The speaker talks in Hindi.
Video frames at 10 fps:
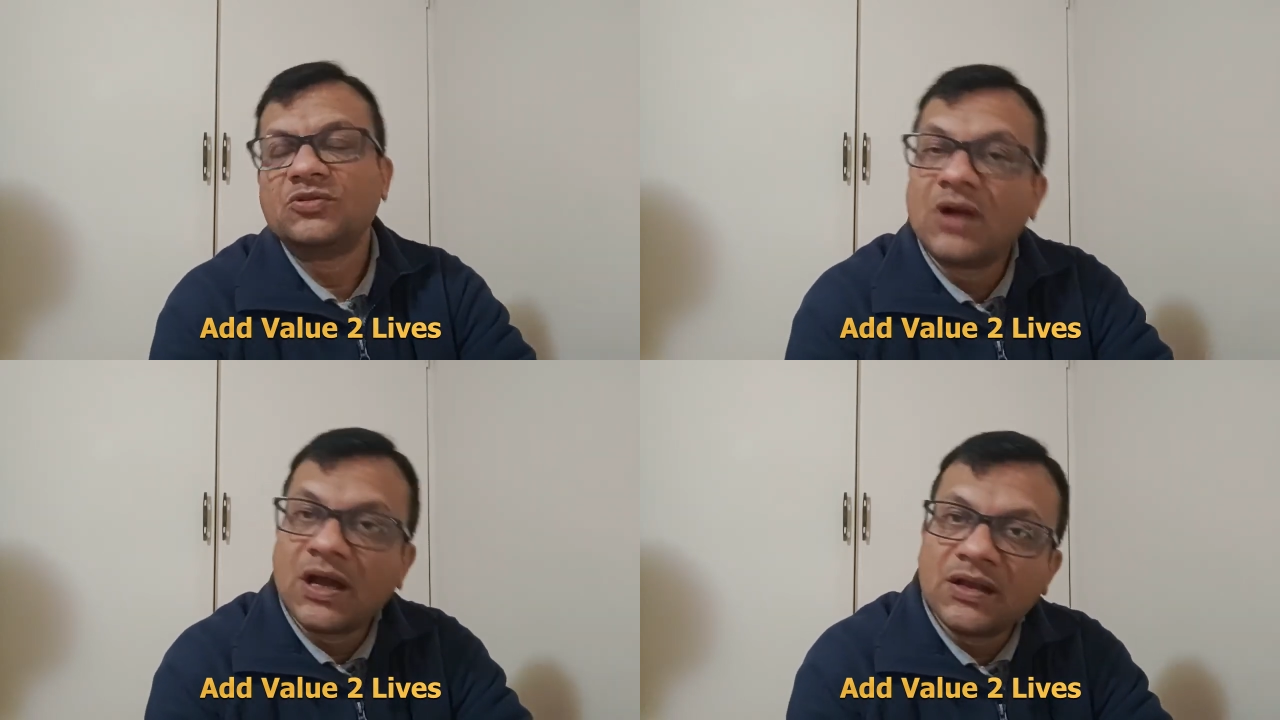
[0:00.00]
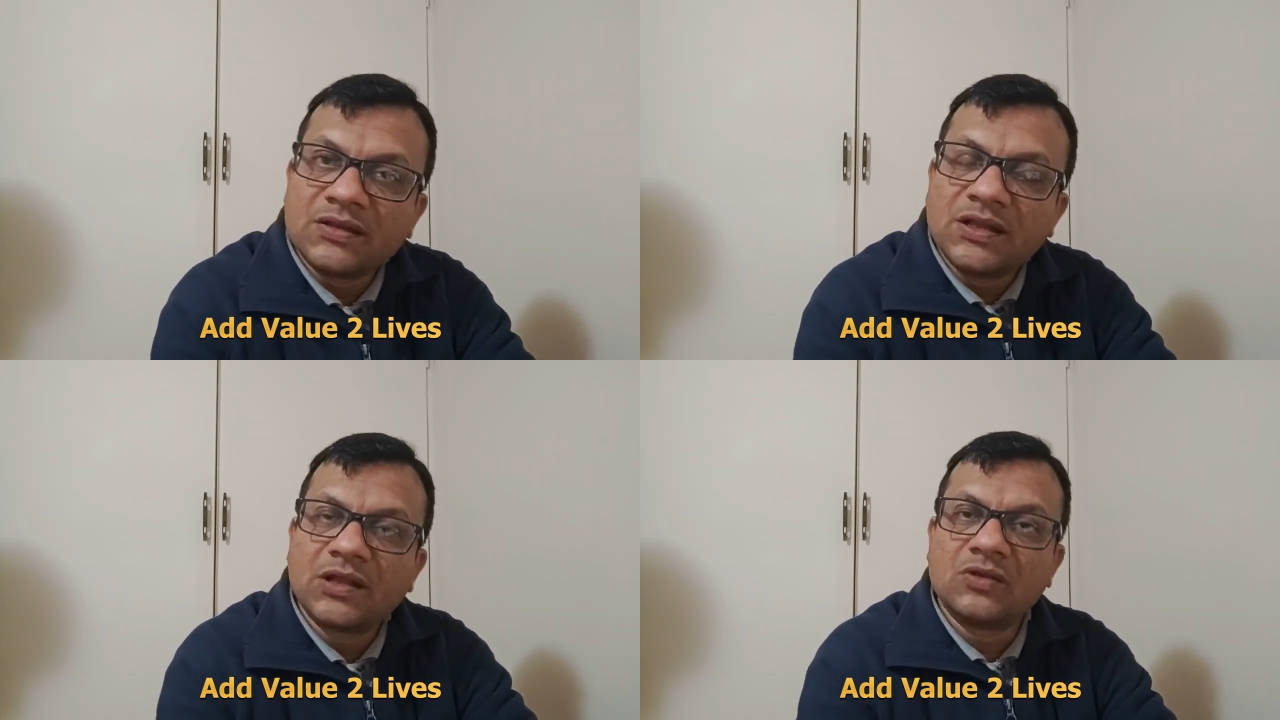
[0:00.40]

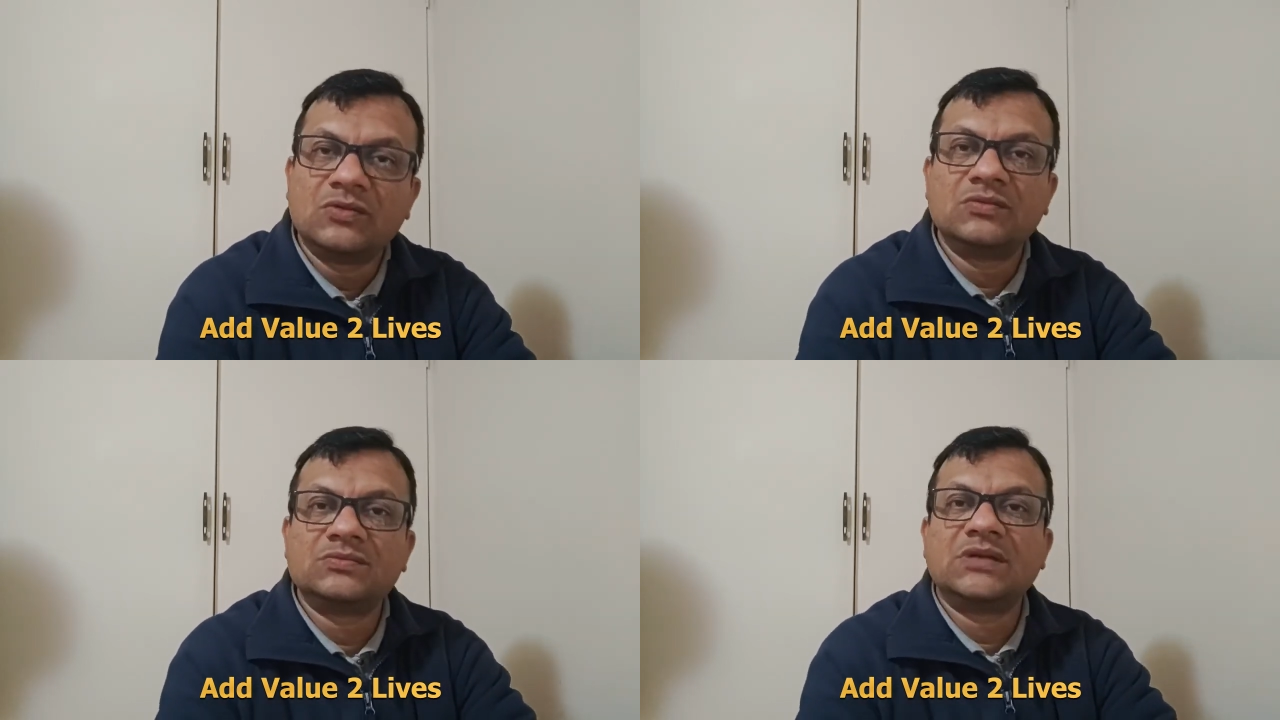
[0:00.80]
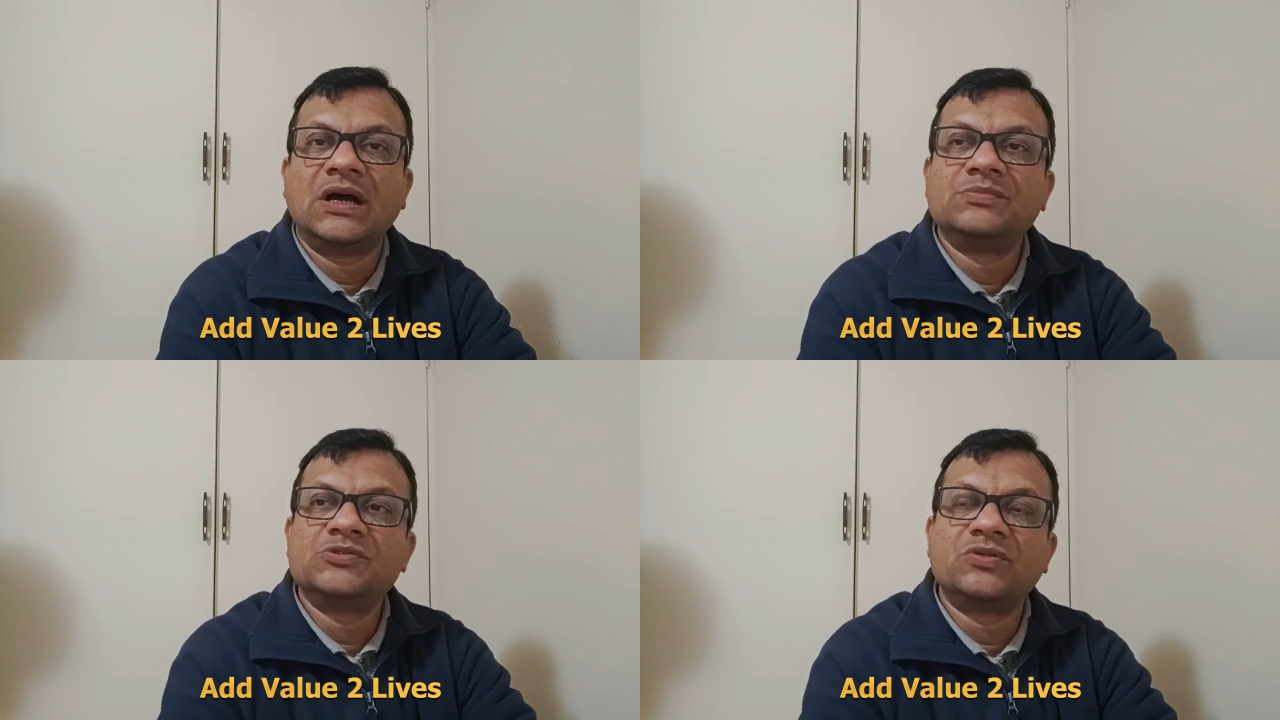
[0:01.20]
दुकानें देख लो
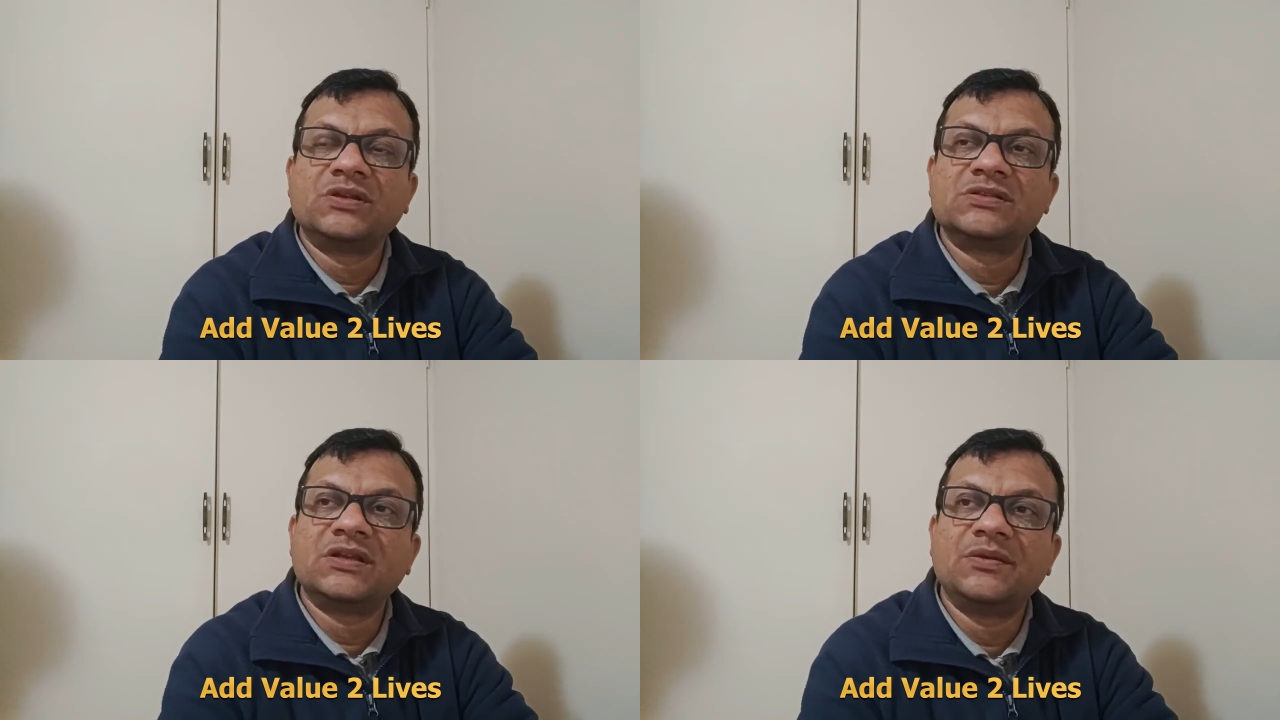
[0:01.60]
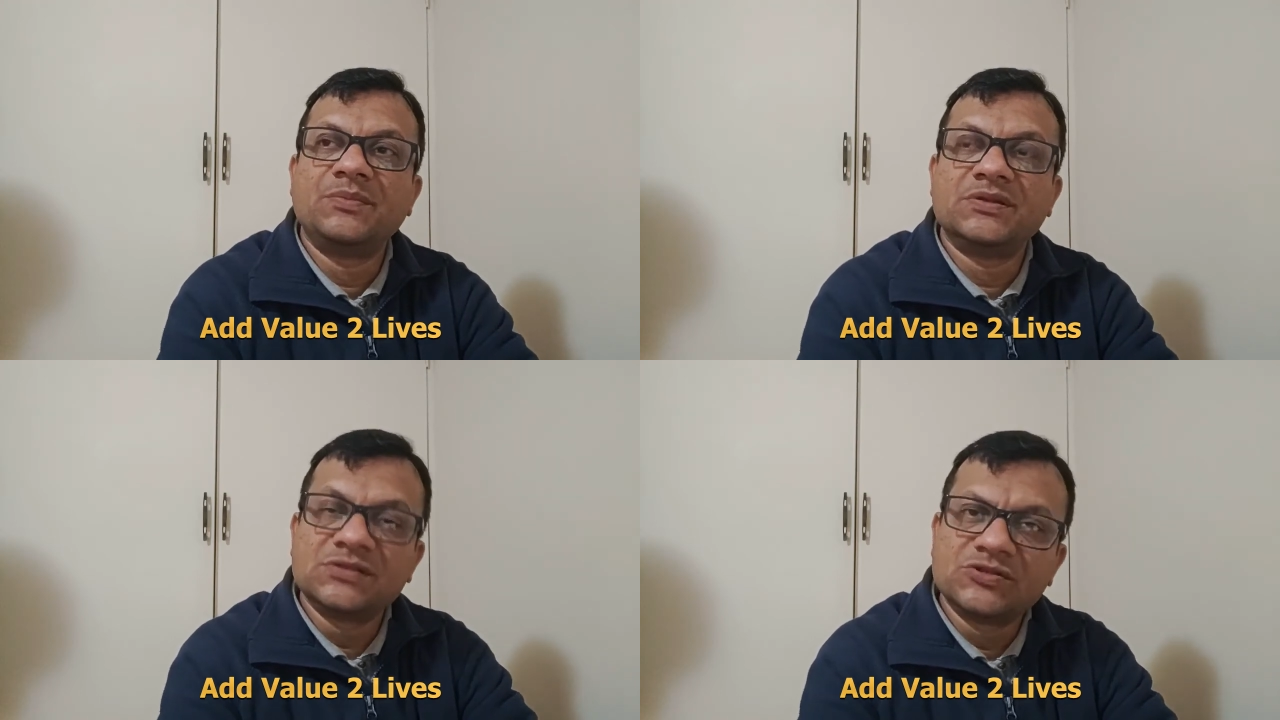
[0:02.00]
आप छोटे से
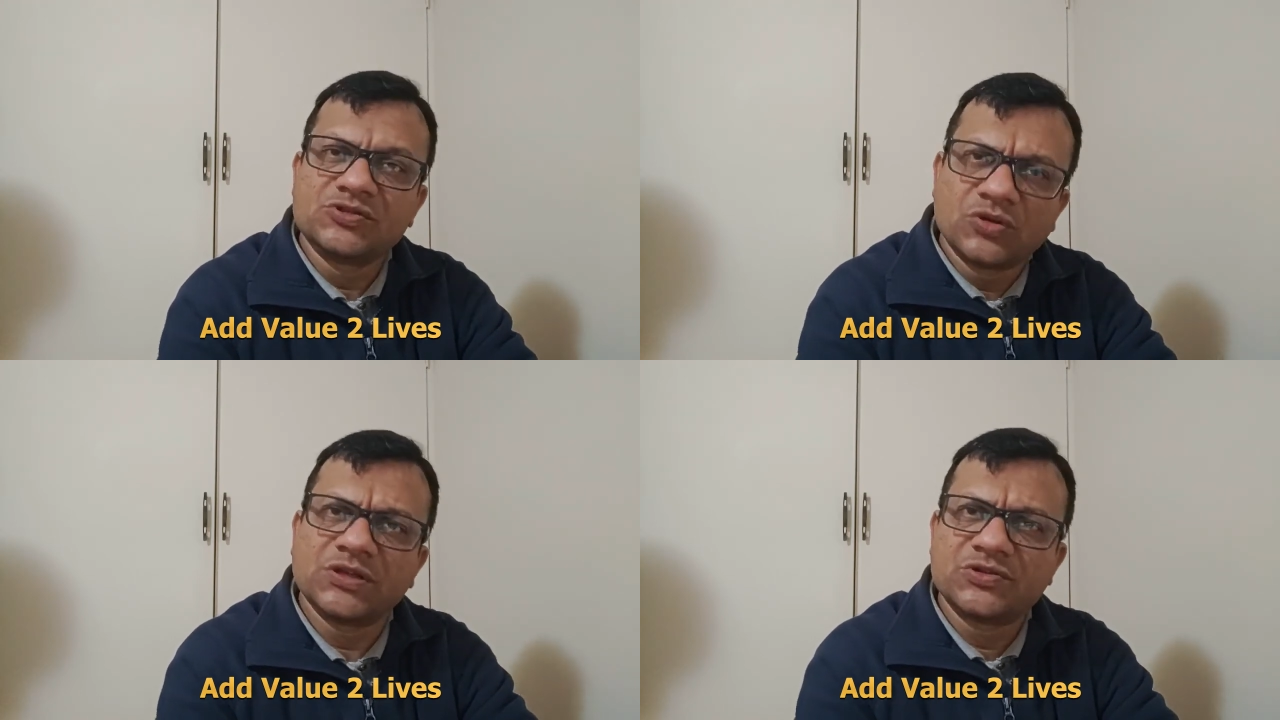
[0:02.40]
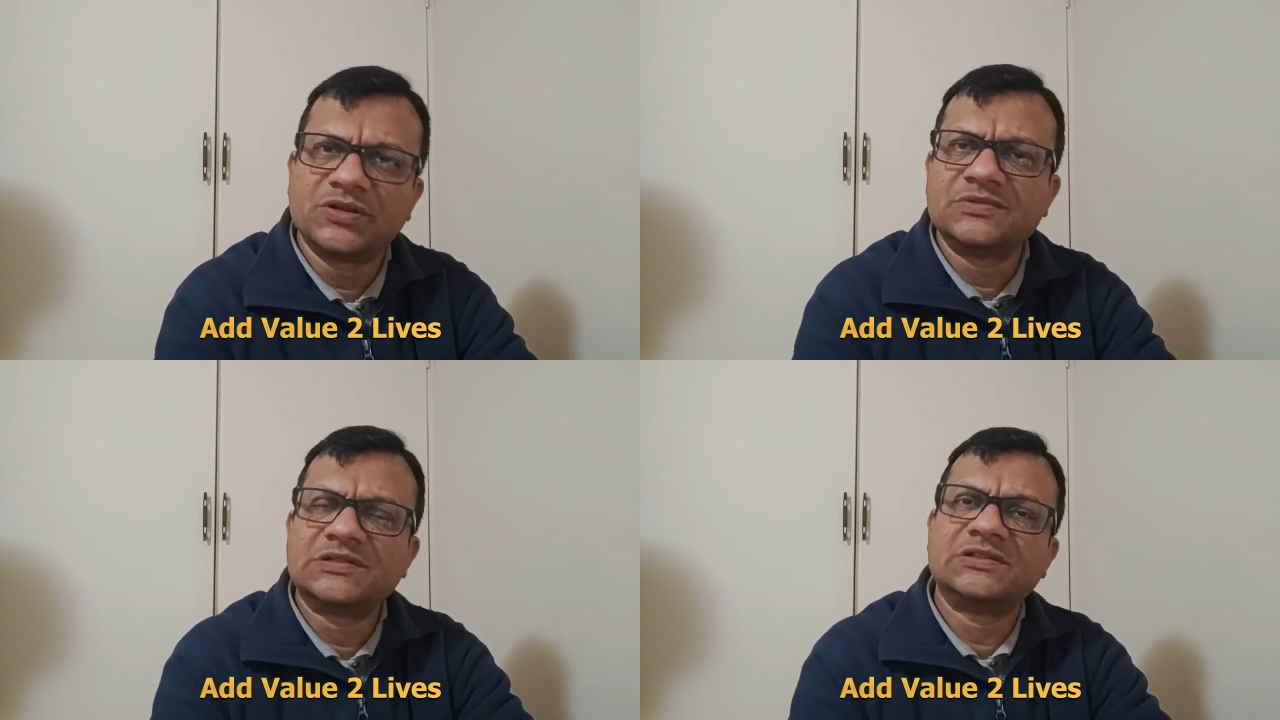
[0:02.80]
बिजनेस छोटे
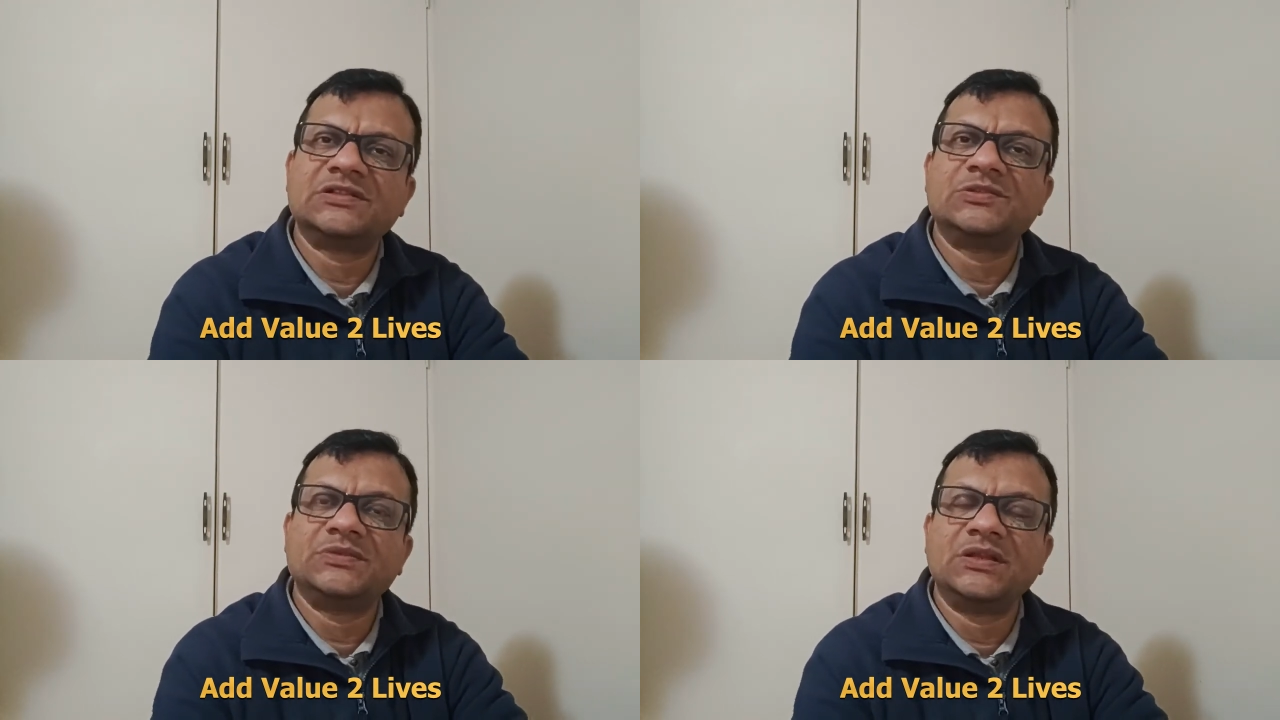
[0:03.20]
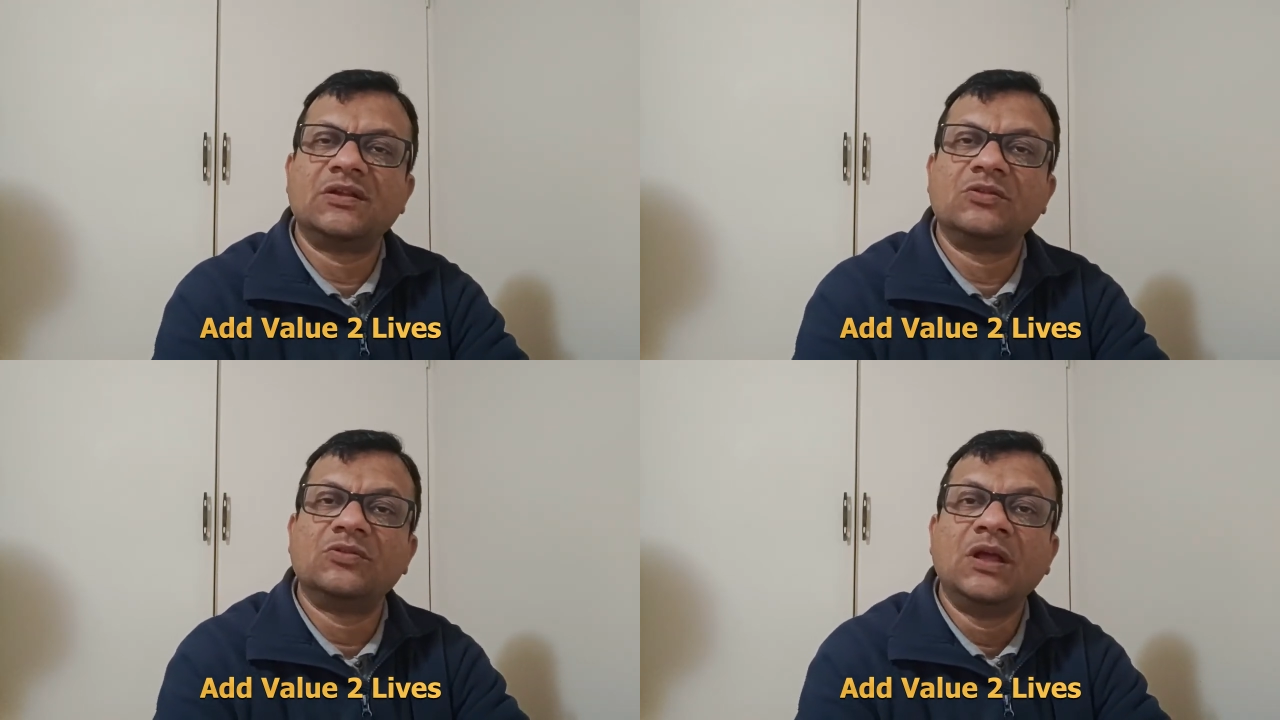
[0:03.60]
छोटे बिजनेसेस भी
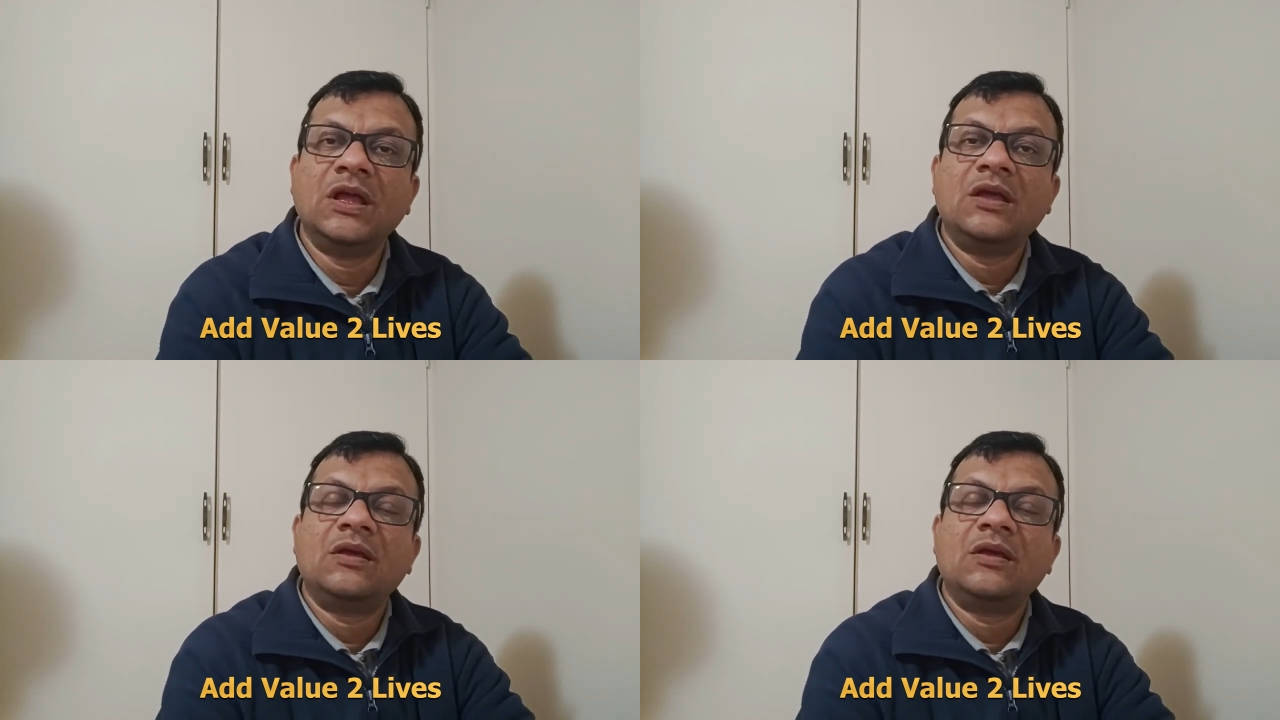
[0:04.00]
देख लो